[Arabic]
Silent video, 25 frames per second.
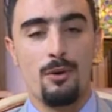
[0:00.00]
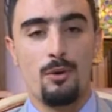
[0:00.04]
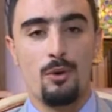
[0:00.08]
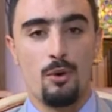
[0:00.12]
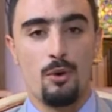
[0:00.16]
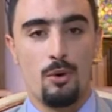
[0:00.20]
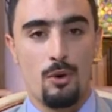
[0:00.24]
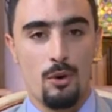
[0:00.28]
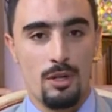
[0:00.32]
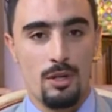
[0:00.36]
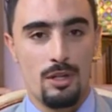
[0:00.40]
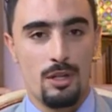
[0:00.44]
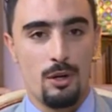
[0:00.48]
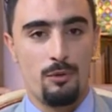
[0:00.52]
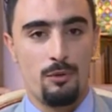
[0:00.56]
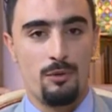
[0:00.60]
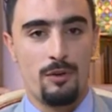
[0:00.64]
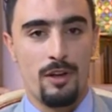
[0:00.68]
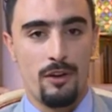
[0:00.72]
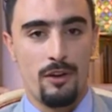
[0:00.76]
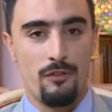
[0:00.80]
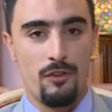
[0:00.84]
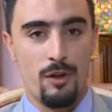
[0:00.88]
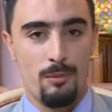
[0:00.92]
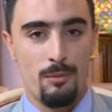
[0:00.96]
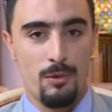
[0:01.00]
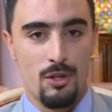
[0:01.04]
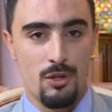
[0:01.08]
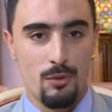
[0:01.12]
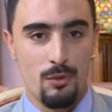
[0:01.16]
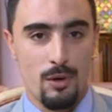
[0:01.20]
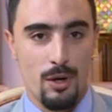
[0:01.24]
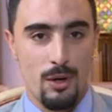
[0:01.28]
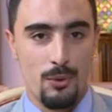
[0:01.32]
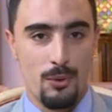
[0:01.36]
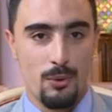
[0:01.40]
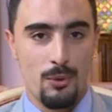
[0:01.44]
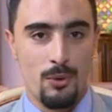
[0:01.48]
له كل التوفيق في
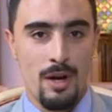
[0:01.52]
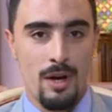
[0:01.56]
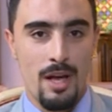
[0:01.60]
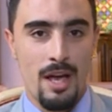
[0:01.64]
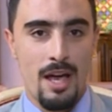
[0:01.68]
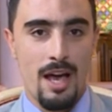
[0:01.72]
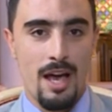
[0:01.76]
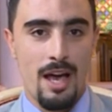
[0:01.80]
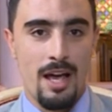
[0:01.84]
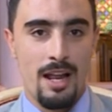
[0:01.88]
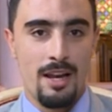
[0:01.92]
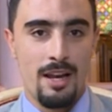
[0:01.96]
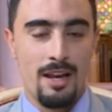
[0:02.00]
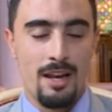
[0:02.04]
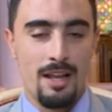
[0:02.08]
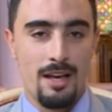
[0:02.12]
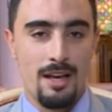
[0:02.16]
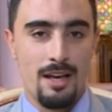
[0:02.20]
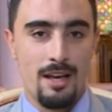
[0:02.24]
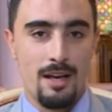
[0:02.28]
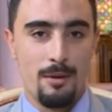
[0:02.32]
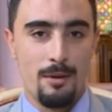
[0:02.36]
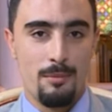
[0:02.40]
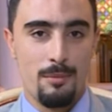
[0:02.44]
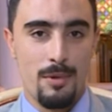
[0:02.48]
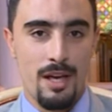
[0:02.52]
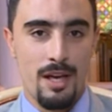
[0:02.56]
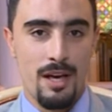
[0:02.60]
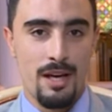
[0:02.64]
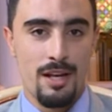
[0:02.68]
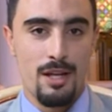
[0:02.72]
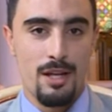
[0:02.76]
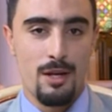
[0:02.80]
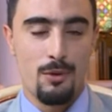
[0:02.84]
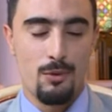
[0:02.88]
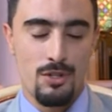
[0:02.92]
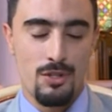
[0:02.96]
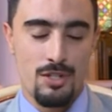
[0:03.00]
مشواره
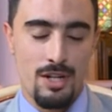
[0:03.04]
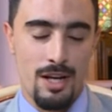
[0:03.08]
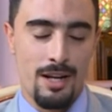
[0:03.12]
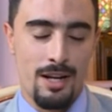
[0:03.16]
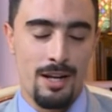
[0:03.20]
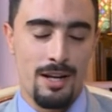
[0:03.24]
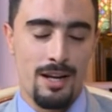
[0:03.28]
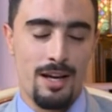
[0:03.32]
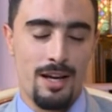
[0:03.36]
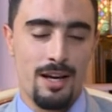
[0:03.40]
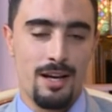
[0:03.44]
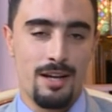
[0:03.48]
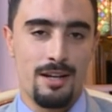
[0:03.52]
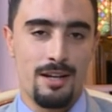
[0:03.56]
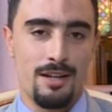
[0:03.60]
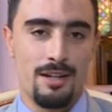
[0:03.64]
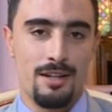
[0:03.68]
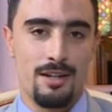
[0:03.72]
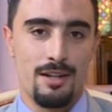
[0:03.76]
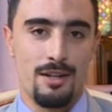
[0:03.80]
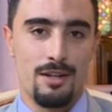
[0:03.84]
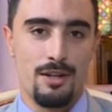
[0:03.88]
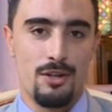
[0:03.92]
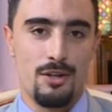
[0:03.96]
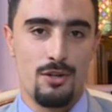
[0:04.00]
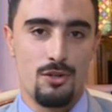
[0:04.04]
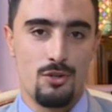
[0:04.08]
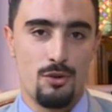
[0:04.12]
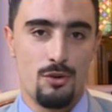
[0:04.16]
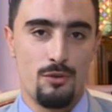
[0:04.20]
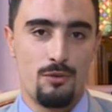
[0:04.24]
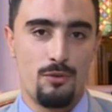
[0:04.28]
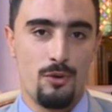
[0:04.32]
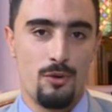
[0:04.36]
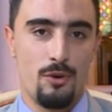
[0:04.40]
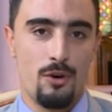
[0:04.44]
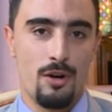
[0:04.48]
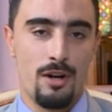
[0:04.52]
المهني وإن شاء الله
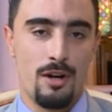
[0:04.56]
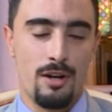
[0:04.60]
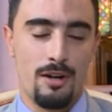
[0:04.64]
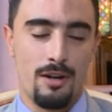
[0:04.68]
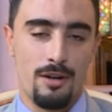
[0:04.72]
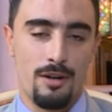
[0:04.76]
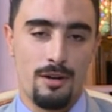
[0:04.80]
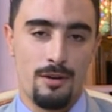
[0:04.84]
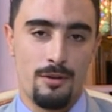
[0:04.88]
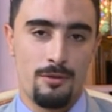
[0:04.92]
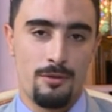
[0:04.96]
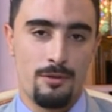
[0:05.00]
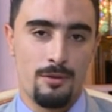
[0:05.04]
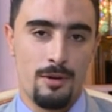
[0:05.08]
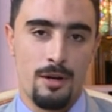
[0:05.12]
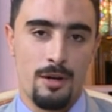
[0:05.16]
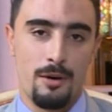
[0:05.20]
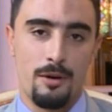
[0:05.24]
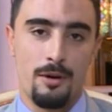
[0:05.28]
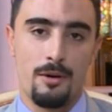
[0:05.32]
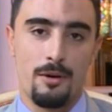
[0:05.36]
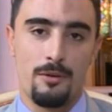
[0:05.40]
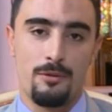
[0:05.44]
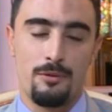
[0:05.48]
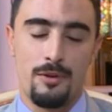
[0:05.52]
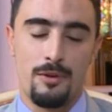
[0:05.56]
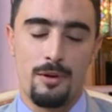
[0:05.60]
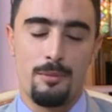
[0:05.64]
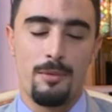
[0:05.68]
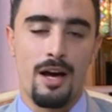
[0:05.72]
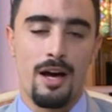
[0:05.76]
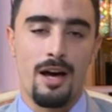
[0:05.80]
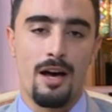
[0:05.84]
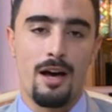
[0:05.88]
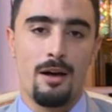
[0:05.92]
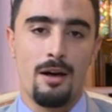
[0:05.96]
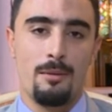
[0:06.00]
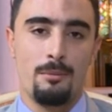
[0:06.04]
نشوفوه في
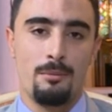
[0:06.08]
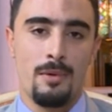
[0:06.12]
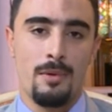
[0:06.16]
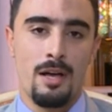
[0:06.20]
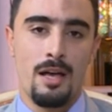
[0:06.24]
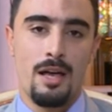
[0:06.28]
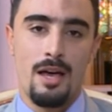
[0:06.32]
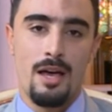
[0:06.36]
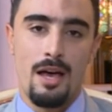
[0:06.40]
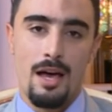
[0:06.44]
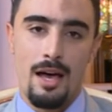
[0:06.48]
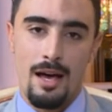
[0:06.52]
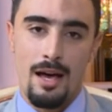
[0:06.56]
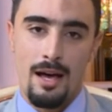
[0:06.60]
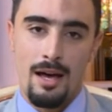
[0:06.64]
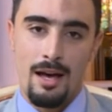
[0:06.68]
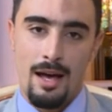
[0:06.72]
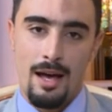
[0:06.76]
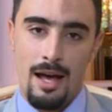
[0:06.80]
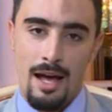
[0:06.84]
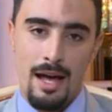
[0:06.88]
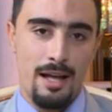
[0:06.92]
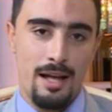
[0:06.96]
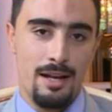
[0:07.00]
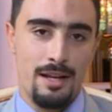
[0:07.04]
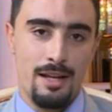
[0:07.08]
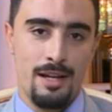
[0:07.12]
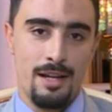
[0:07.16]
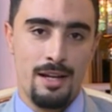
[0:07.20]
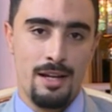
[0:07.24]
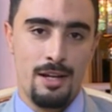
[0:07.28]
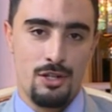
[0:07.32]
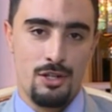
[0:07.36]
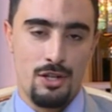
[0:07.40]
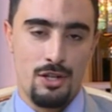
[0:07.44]
مقام عالي إن